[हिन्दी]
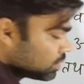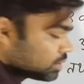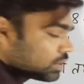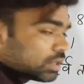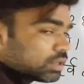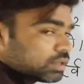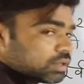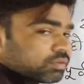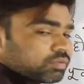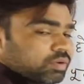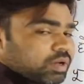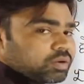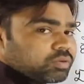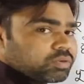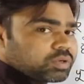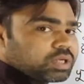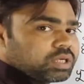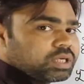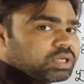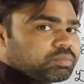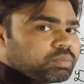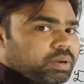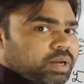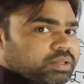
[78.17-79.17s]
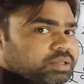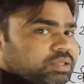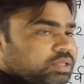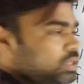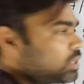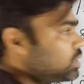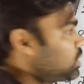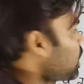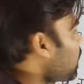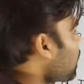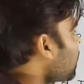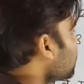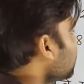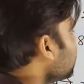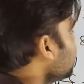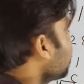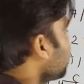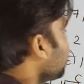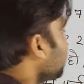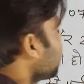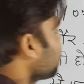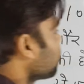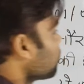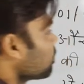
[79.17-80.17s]
जनरल वालों के लिए बात की जा रही
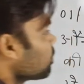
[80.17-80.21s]
है